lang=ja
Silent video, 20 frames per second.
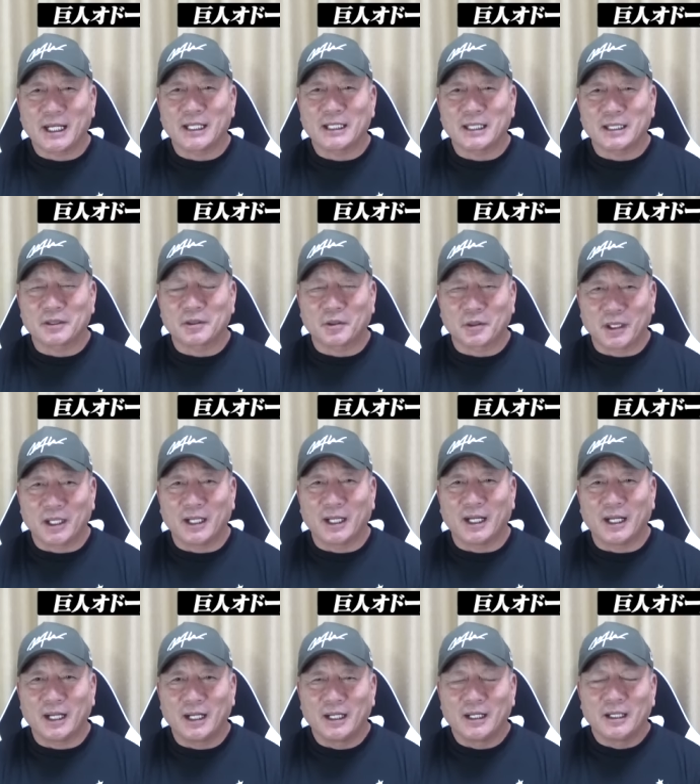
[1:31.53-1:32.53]
違いだと
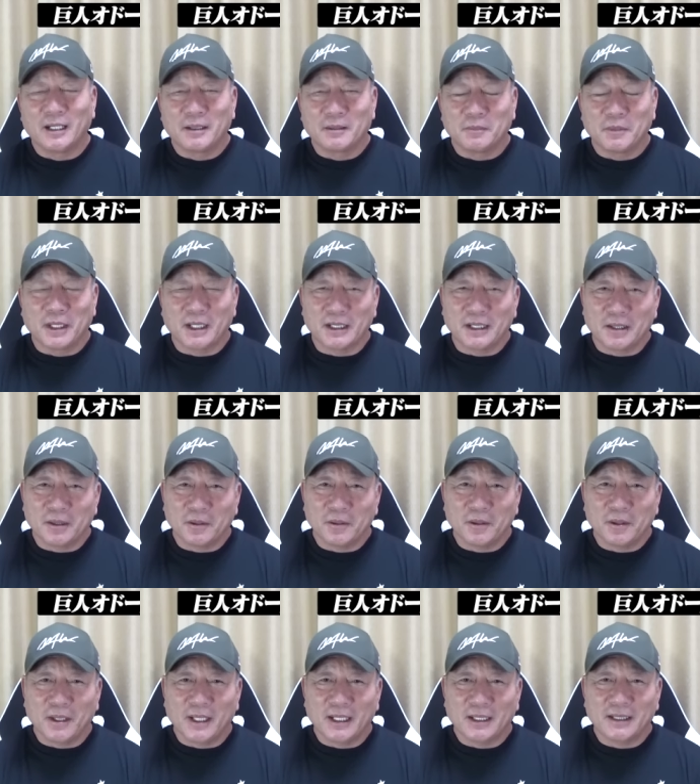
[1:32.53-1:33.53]
か、うんうん、まあいろい
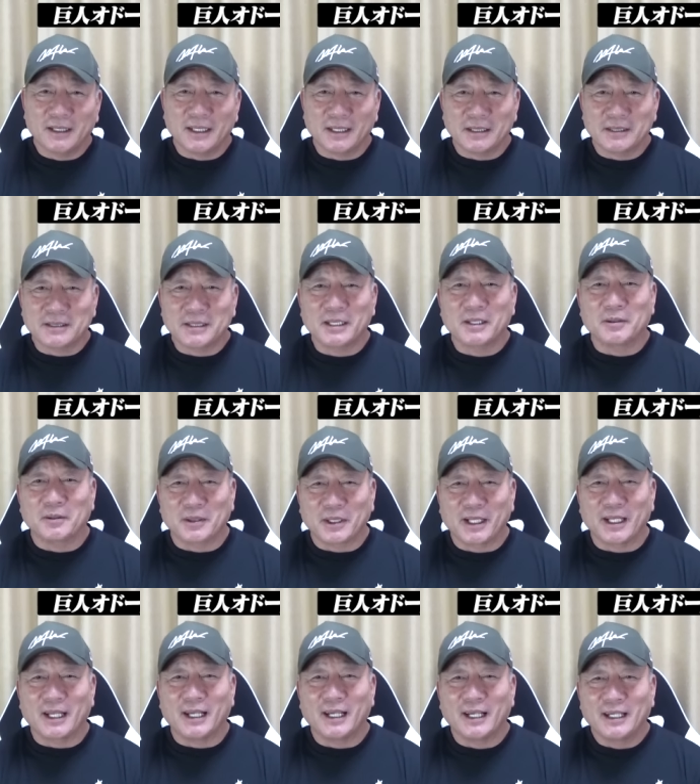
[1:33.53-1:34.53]
ろあったにせよね、
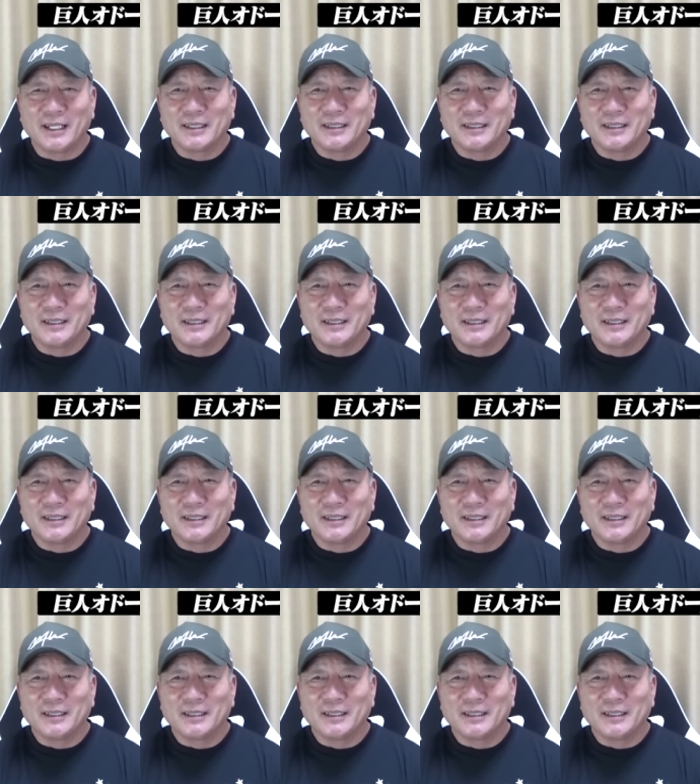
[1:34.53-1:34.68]
はい、